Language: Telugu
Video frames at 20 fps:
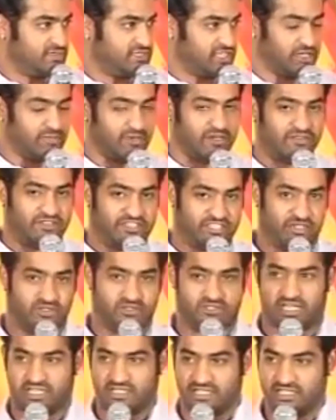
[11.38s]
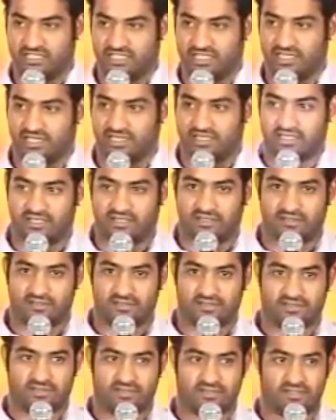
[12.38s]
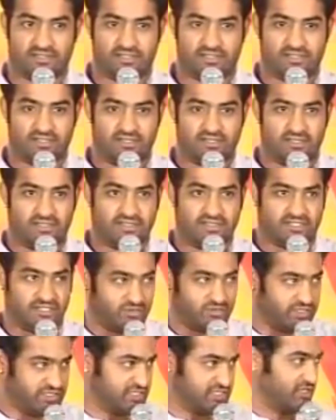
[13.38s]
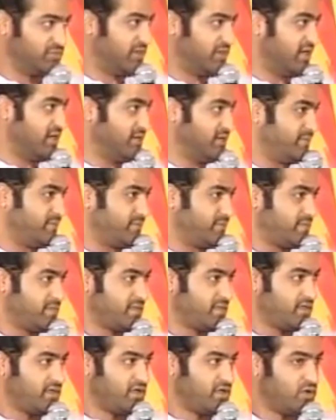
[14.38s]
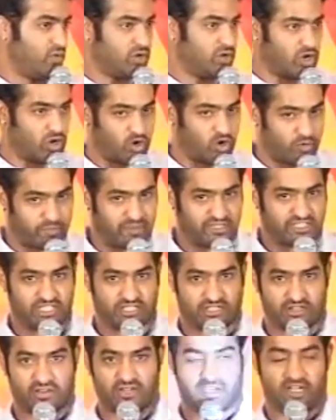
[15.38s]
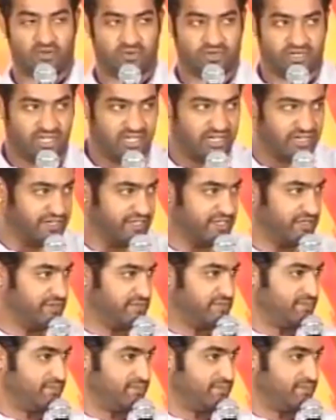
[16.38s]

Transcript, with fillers: సినిమా విజయం సాధించాలని సింహ సినిమా ఒక గొప్ప చిత్రంగా ఉండాలని